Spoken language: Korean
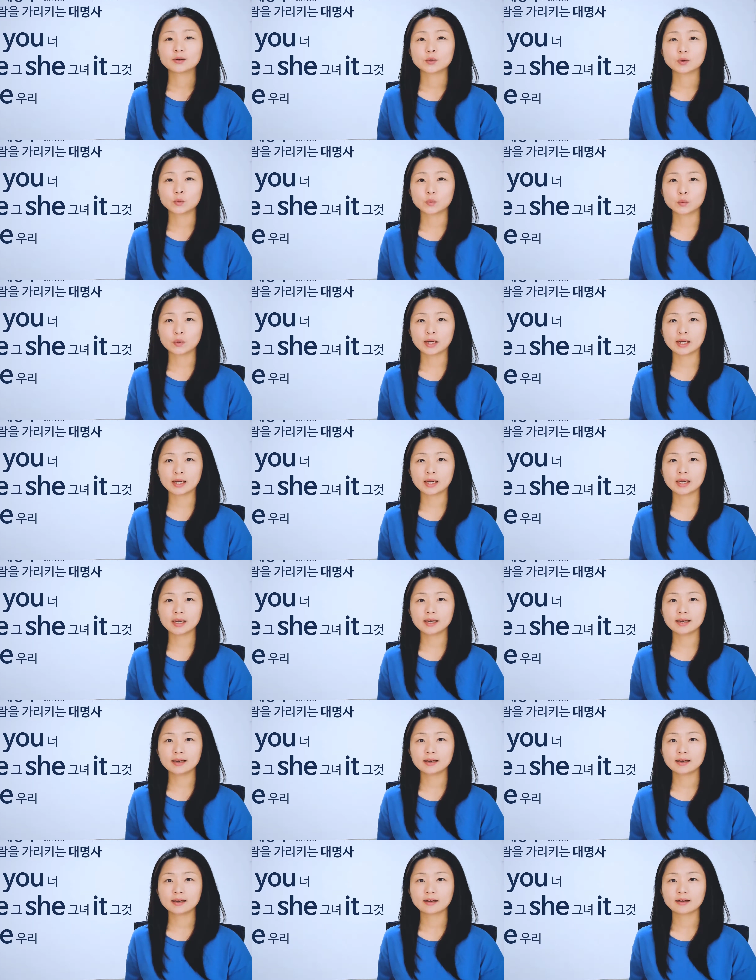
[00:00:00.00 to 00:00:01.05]
we,
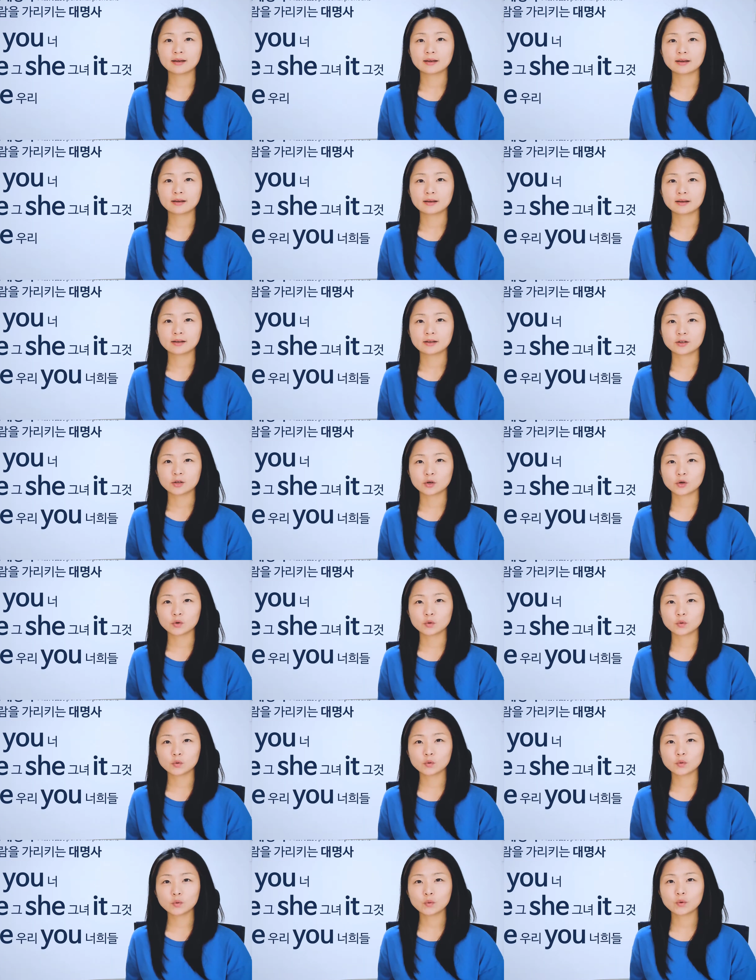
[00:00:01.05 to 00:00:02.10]

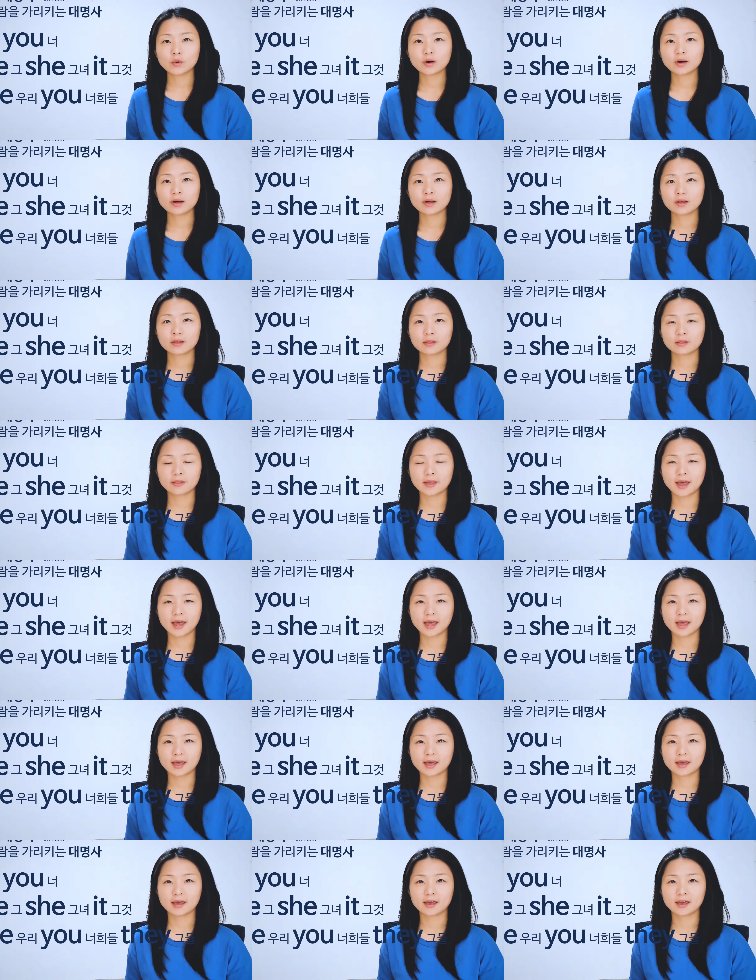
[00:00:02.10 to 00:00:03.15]
you,
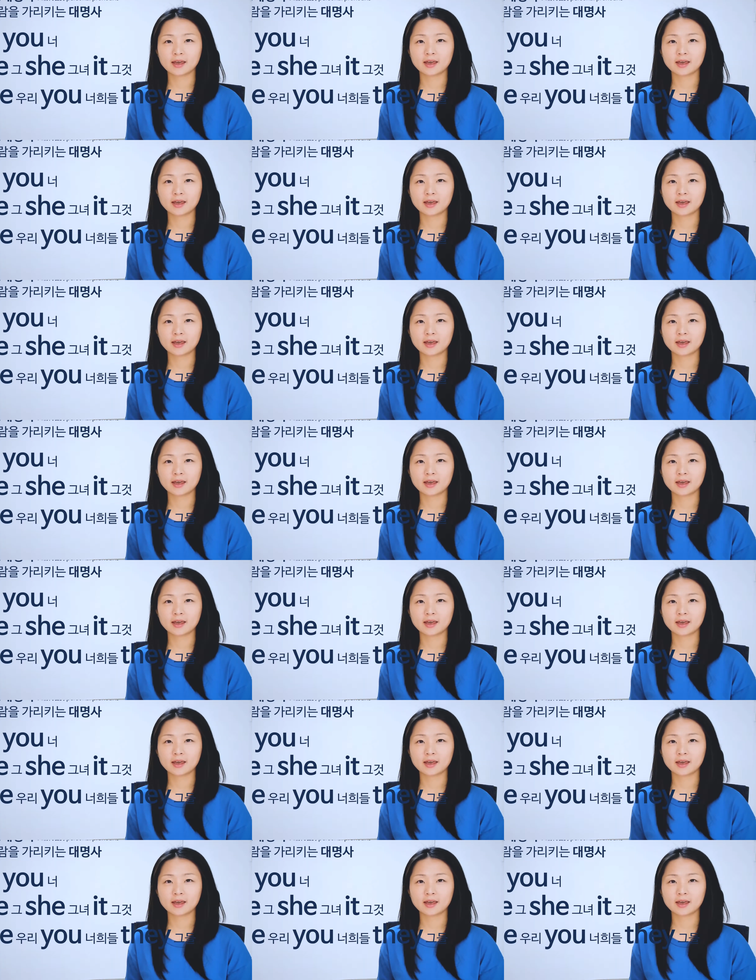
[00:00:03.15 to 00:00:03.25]
they